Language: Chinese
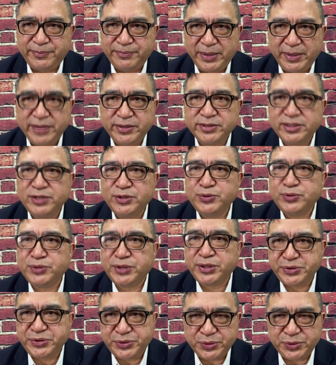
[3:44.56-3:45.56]
没有进入
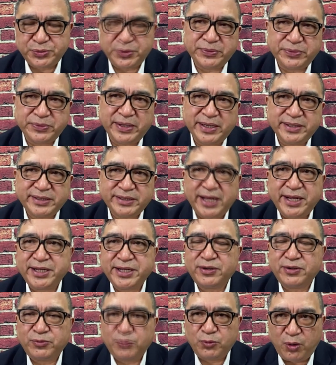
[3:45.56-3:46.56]
政治局委员，当
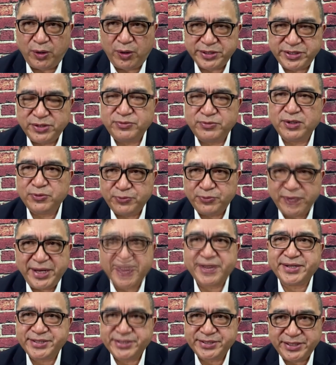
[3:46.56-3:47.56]
然我认为未
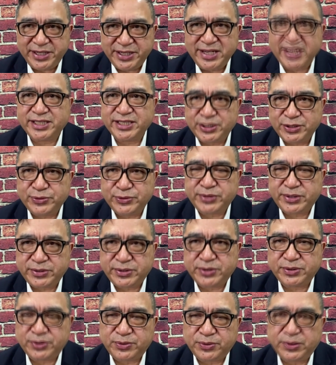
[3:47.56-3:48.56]
来是应该进入政
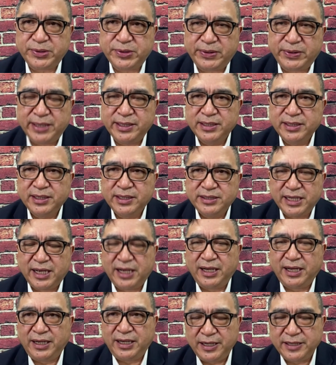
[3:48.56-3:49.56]
治局委员，央
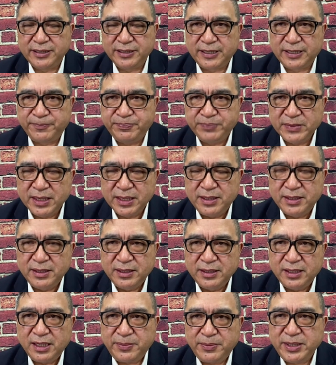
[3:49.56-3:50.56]
行行长。
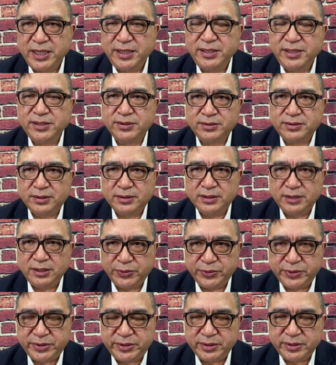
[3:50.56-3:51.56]
那么殷勇
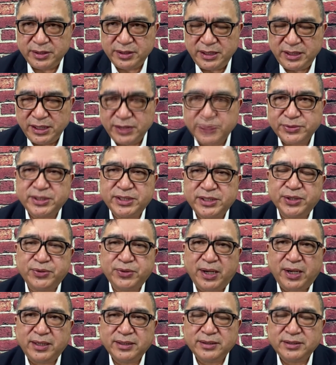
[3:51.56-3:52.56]
有 一种情
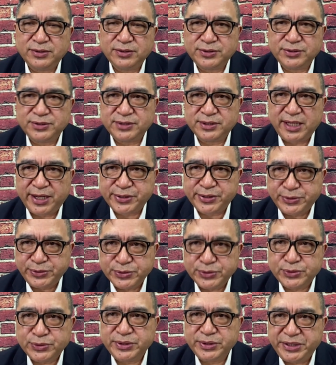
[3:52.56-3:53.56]
况就是他
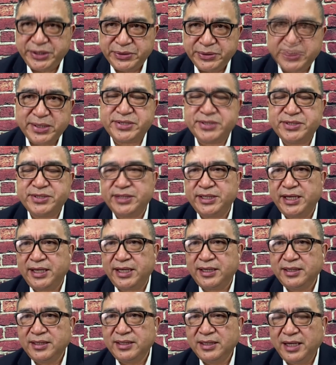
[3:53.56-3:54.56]
工作一段时间
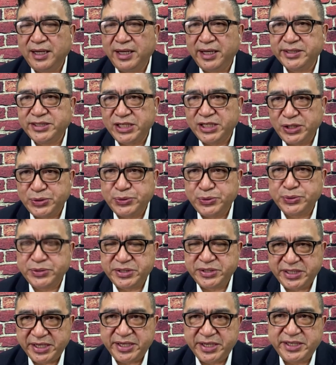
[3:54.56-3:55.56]
再去
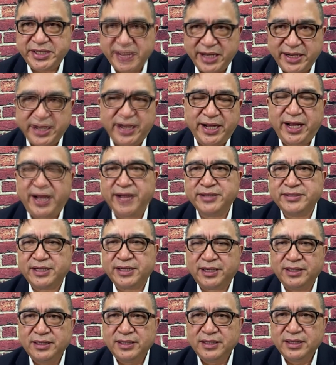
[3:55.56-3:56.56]
接央行行长，